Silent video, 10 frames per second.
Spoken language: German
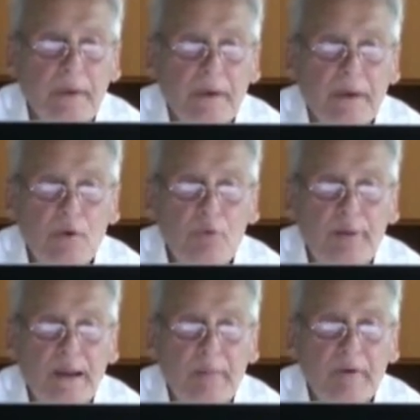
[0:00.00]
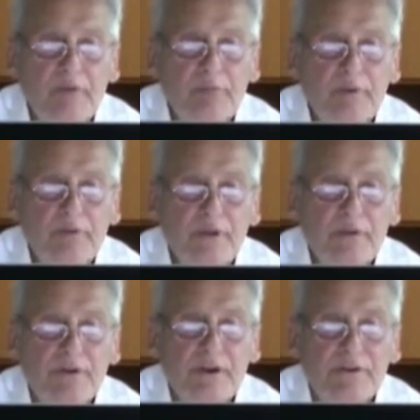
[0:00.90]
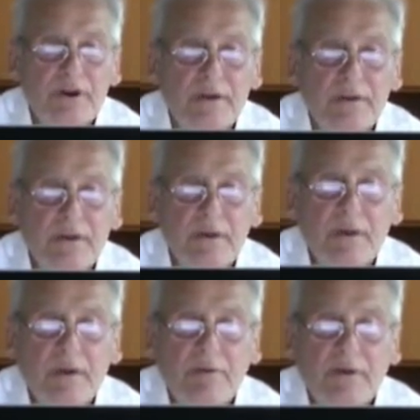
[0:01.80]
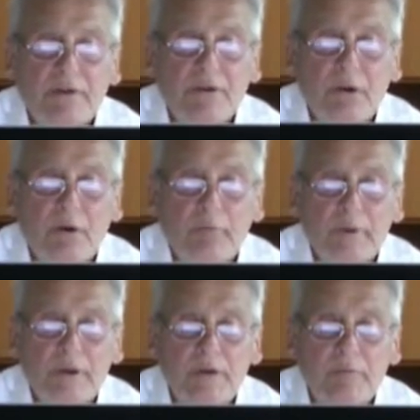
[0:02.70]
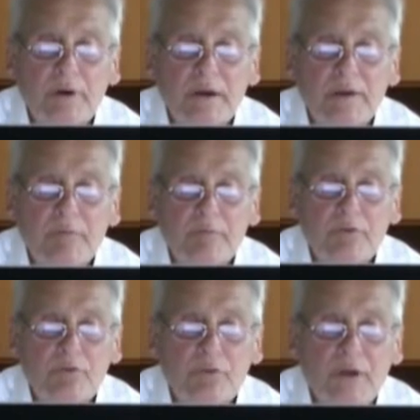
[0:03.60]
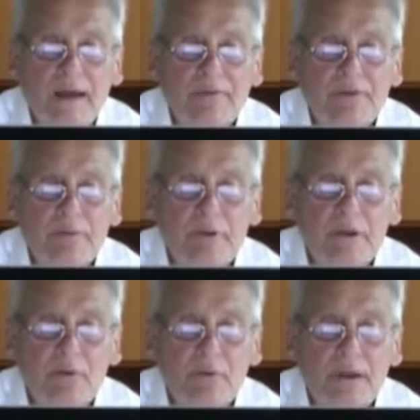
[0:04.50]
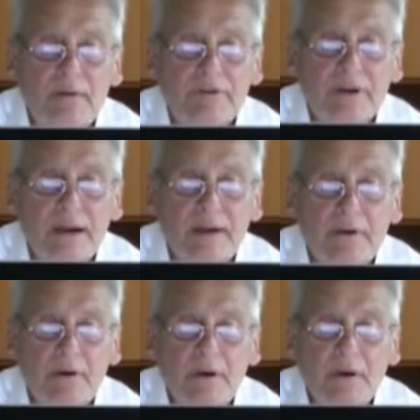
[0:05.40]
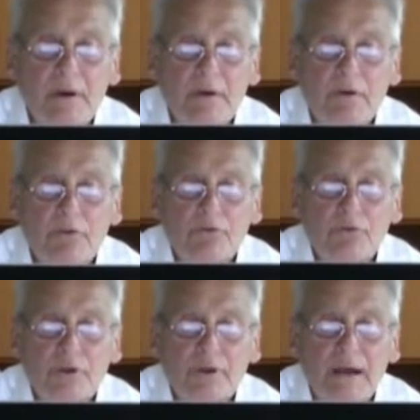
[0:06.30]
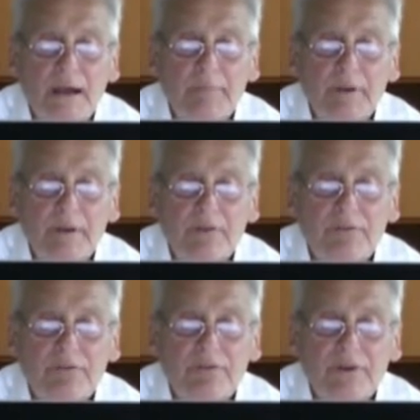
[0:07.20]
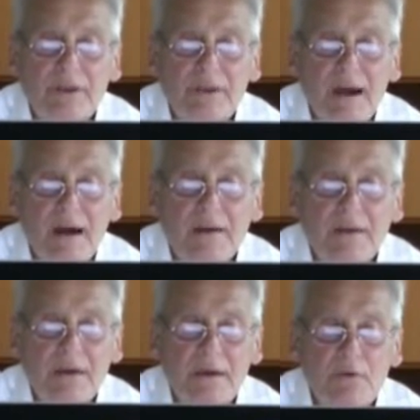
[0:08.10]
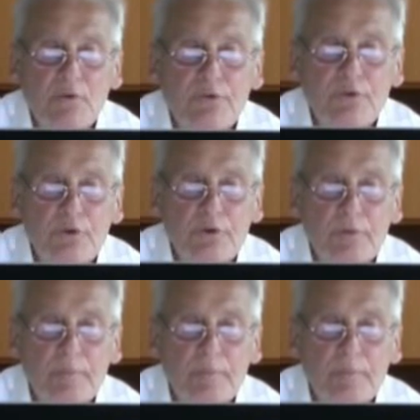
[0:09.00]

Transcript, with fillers: EU-Parlamentspräsident Tajani sagte laut Medienberichten, bis zu 30 Millionen Afrikaner könnten schon innerhalb der nächsten zehn Jahre die EU fluten.